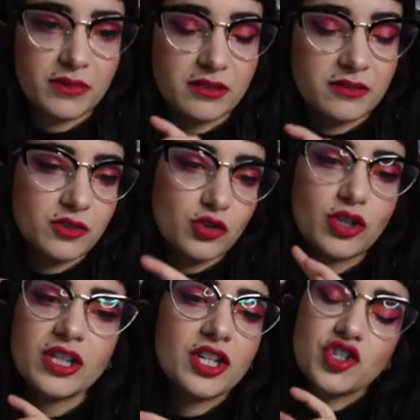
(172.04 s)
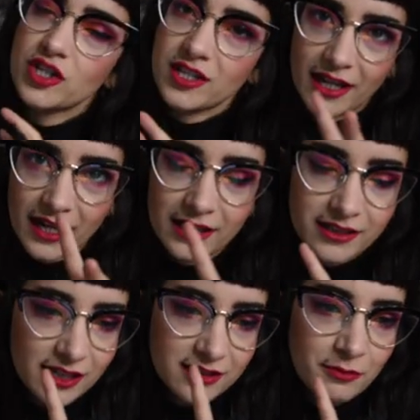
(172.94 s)
eh, sono indecisa in
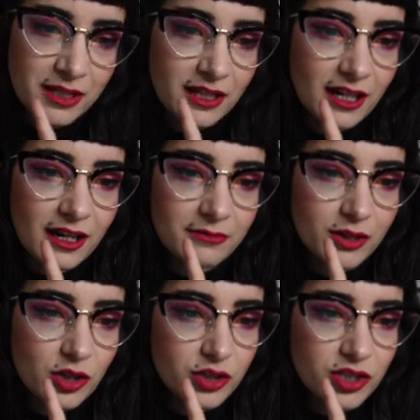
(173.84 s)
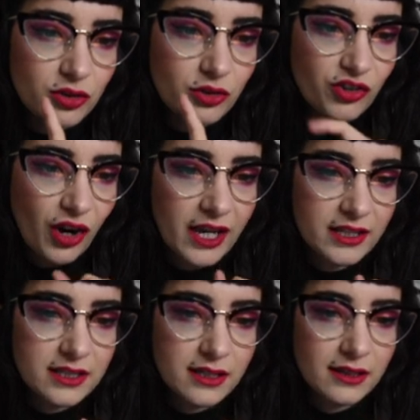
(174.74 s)
realtà se metterla good o
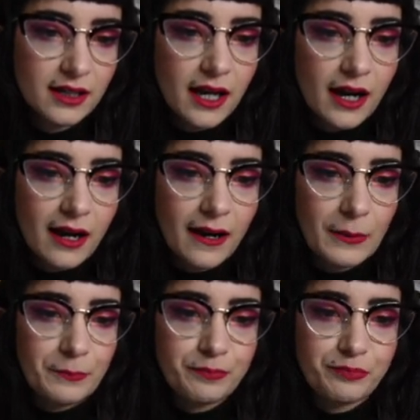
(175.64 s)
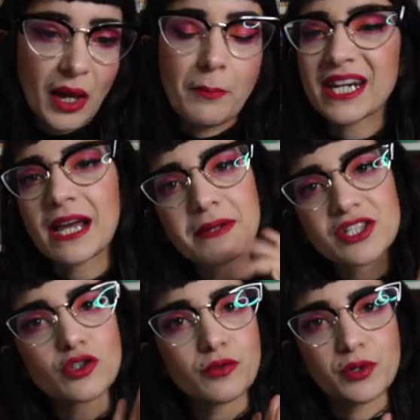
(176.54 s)
great, um, perché a me
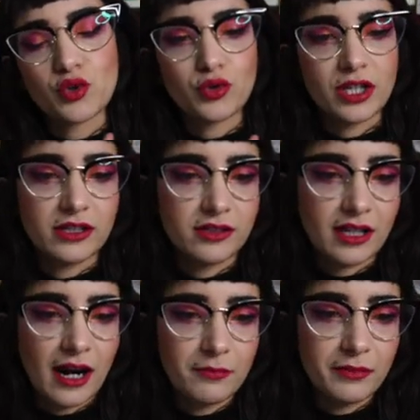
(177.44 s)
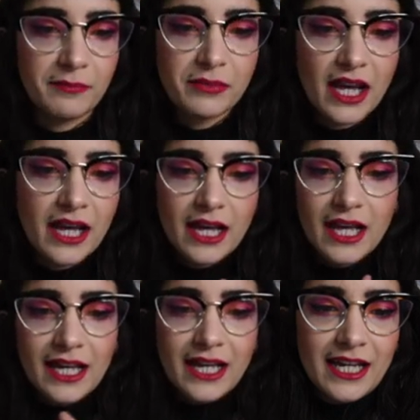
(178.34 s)
sono piaciuti entrambi.
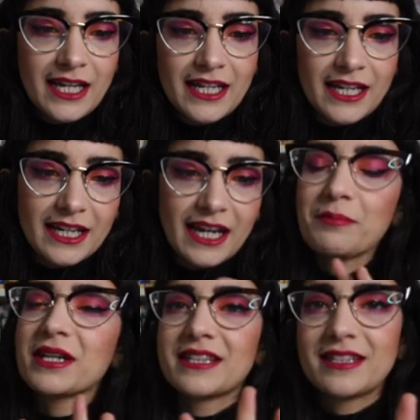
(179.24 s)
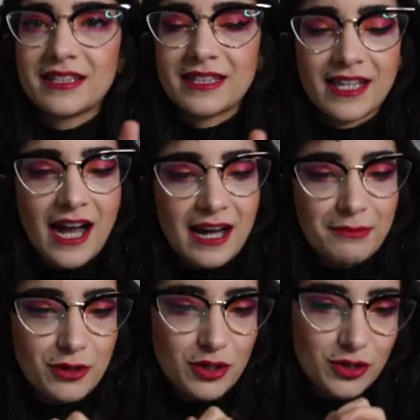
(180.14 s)
La
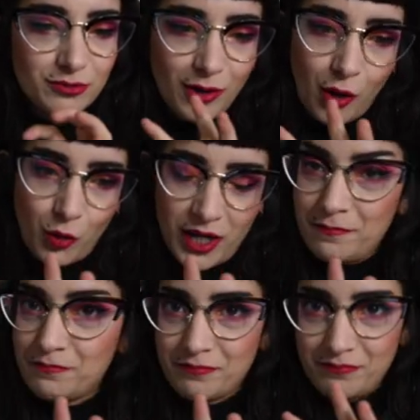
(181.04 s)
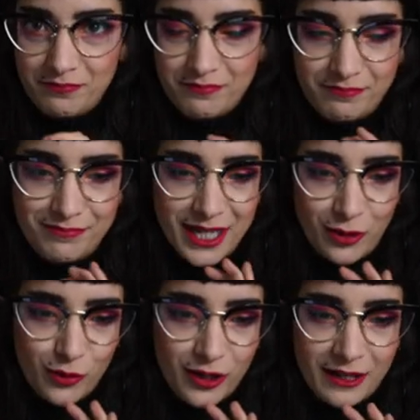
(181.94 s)
mettiamo qui
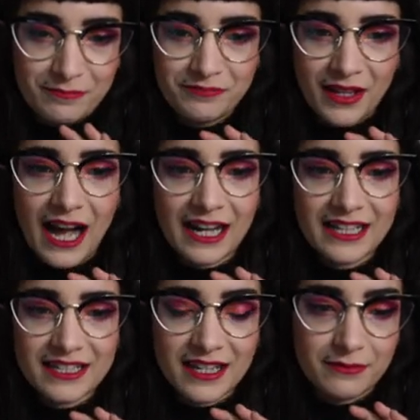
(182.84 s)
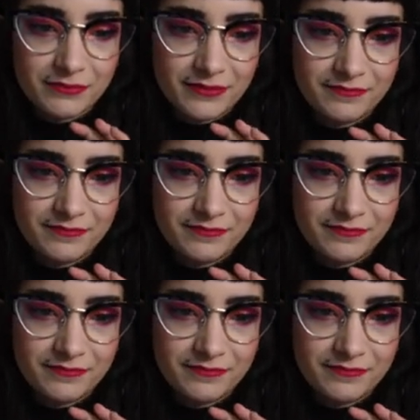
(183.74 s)
per ora, anche se,